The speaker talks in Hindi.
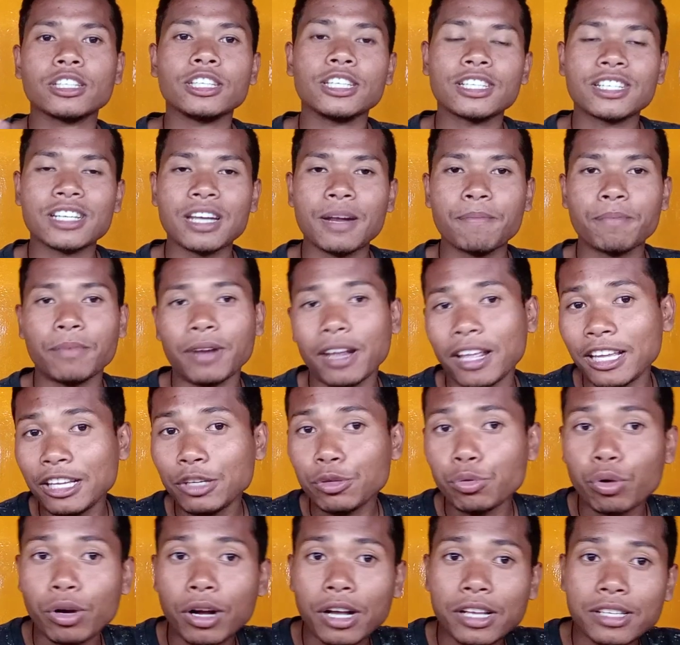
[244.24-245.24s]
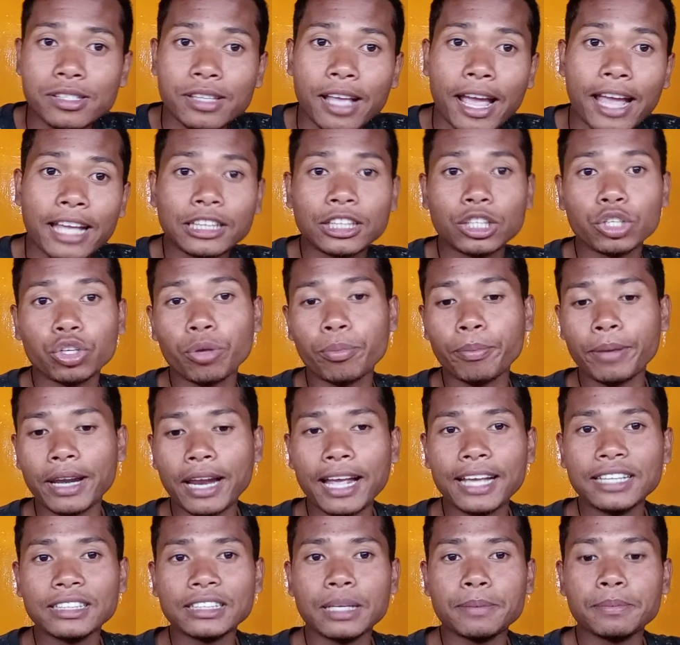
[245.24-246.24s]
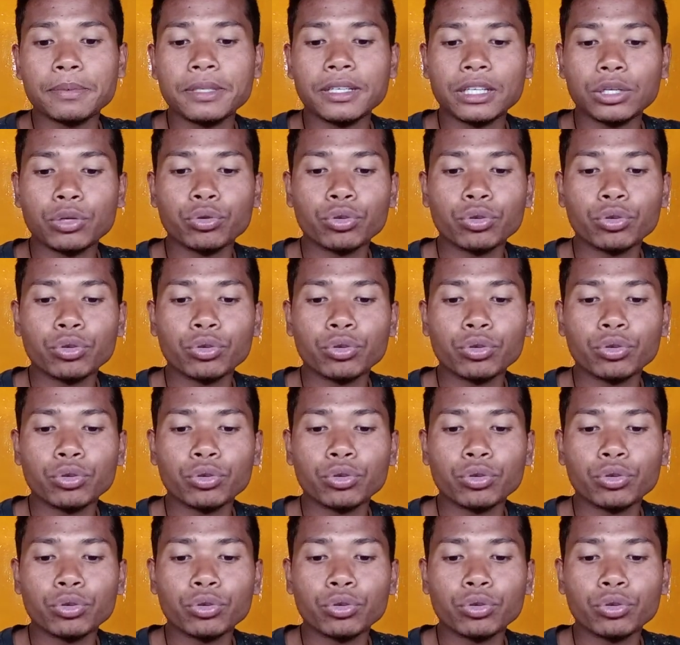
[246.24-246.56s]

नहीं होगा शायद क्योंकि मेरा ये सब क्योंकि